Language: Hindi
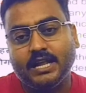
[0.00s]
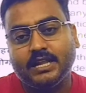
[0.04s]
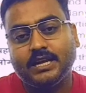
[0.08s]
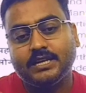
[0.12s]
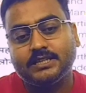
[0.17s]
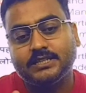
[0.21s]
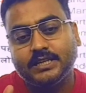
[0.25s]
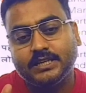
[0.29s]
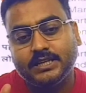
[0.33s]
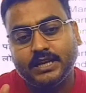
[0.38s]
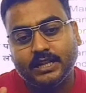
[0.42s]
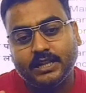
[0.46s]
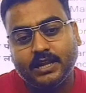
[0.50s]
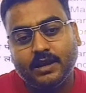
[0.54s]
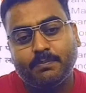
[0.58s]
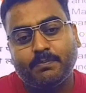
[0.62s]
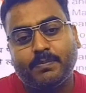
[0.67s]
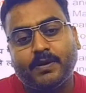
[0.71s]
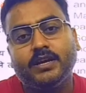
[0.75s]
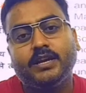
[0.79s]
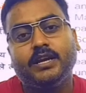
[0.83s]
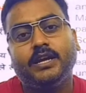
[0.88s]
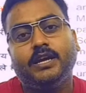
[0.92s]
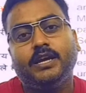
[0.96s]
ज़्यादा से ज़्यादा
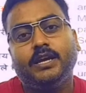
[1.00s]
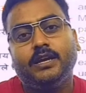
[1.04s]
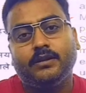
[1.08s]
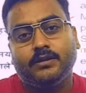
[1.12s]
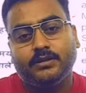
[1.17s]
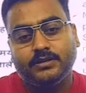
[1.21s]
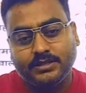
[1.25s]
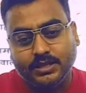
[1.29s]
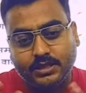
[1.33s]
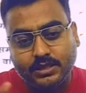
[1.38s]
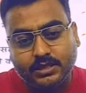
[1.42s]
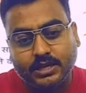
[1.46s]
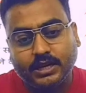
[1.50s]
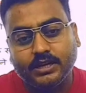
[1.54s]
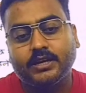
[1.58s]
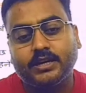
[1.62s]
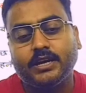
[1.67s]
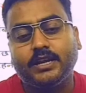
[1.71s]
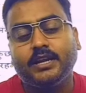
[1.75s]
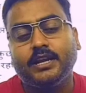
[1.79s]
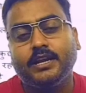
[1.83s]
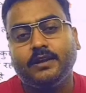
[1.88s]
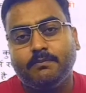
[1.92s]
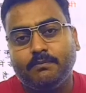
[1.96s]
पढ़िए
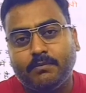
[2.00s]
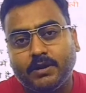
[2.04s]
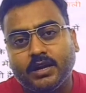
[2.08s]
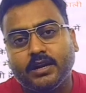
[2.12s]
चिंतन करिए